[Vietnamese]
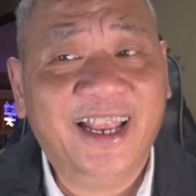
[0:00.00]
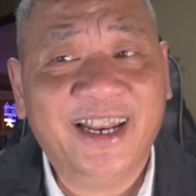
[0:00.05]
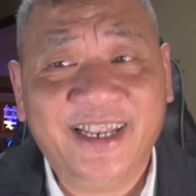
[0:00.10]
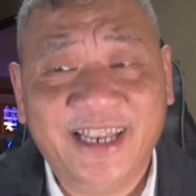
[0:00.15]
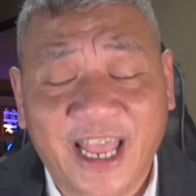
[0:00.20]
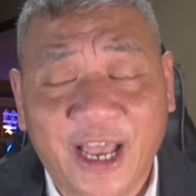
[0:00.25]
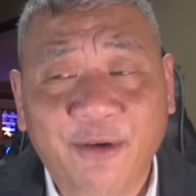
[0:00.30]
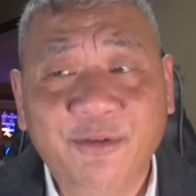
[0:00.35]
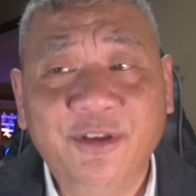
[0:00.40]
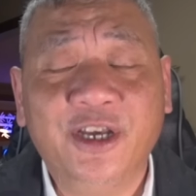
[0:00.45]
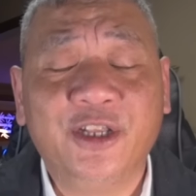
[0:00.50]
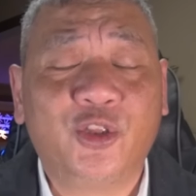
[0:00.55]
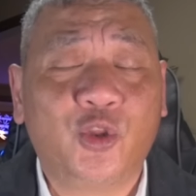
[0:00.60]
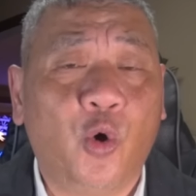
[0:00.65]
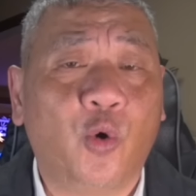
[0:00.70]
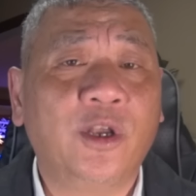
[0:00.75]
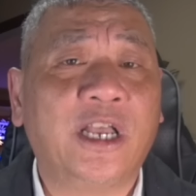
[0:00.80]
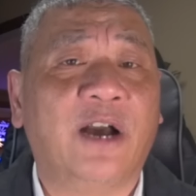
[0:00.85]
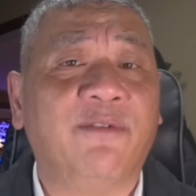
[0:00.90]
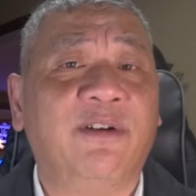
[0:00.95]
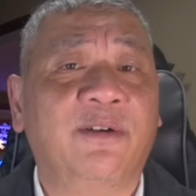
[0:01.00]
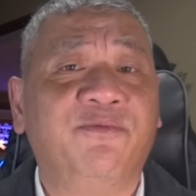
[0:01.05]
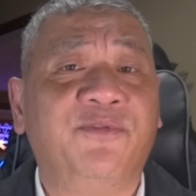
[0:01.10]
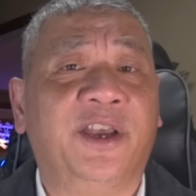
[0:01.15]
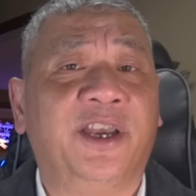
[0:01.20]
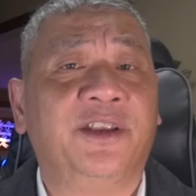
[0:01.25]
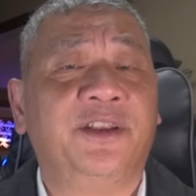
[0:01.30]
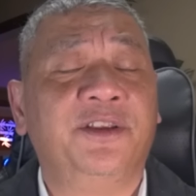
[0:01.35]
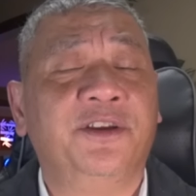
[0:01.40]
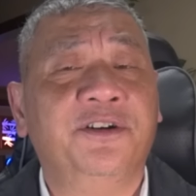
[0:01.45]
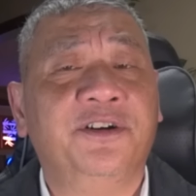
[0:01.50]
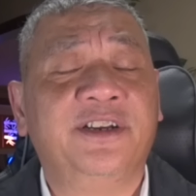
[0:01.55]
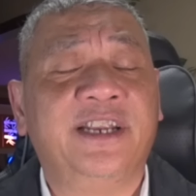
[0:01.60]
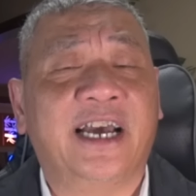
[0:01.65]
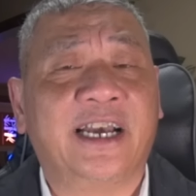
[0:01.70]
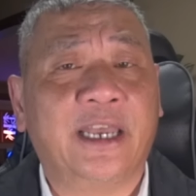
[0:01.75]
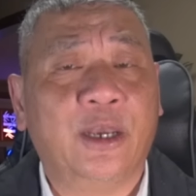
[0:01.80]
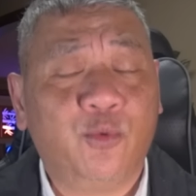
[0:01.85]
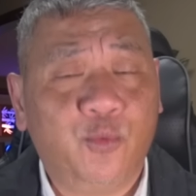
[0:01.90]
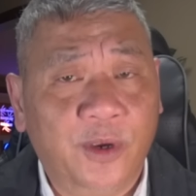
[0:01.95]
nếu như tối cao pháp viện đưa ra
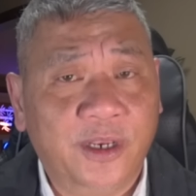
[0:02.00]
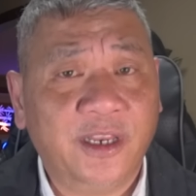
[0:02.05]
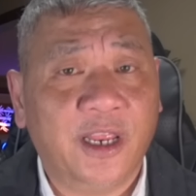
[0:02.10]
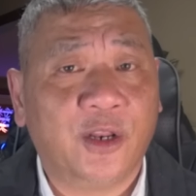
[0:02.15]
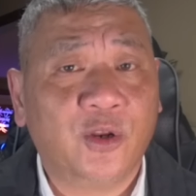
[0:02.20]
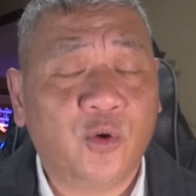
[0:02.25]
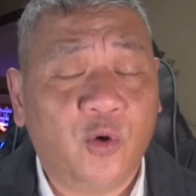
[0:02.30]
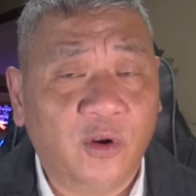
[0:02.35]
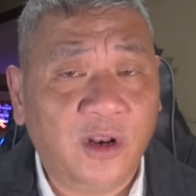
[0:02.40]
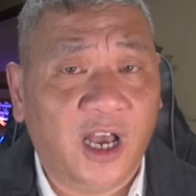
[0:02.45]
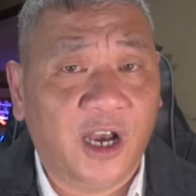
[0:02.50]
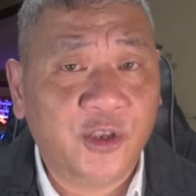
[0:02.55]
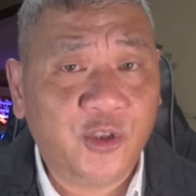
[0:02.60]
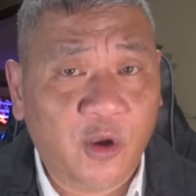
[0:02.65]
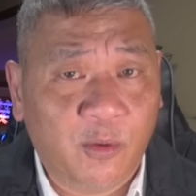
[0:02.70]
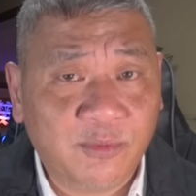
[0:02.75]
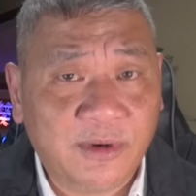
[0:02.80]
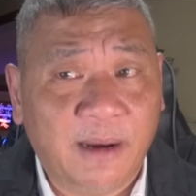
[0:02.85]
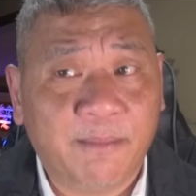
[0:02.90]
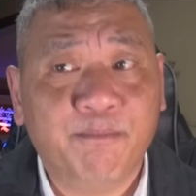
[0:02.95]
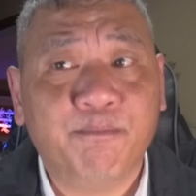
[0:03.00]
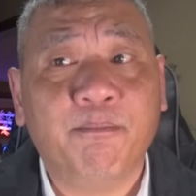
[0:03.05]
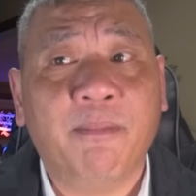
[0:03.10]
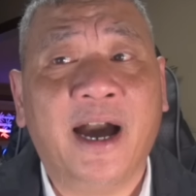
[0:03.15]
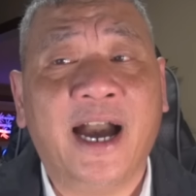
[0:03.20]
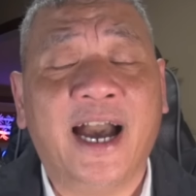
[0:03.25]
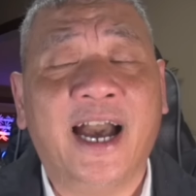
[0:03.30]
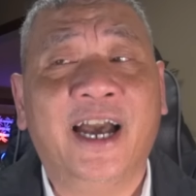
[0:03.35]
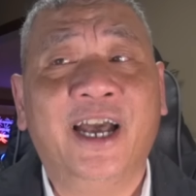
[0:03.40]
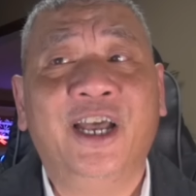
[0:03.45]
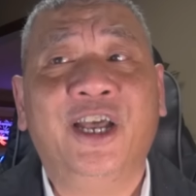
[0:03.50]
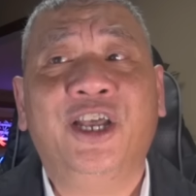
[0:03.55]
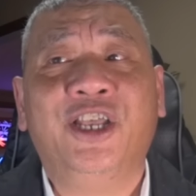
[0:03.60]
cái quyết định có lợi cho ông Trump mà